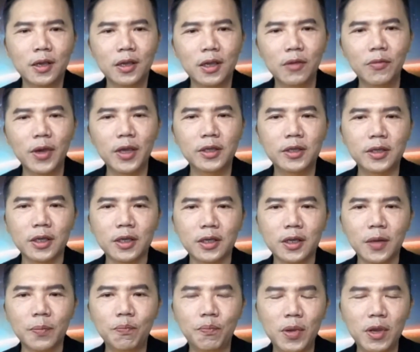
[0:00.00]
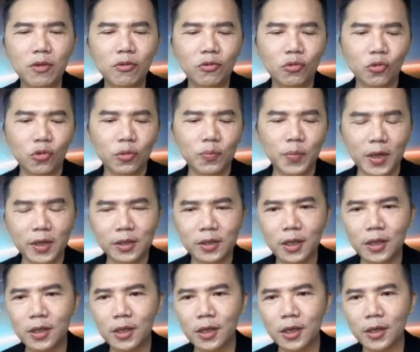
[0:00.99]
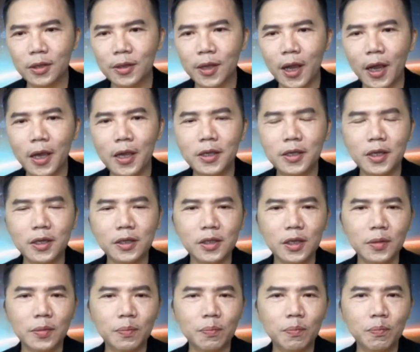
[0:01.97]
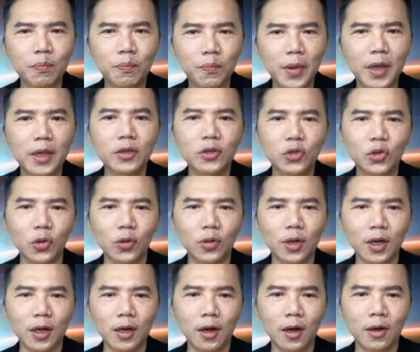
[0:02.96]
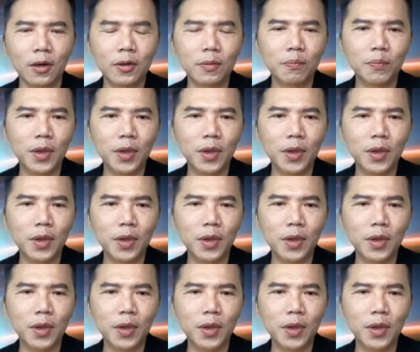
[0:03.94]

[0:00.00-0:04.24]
因为整个病毒本身呢，它已经是变种了哈，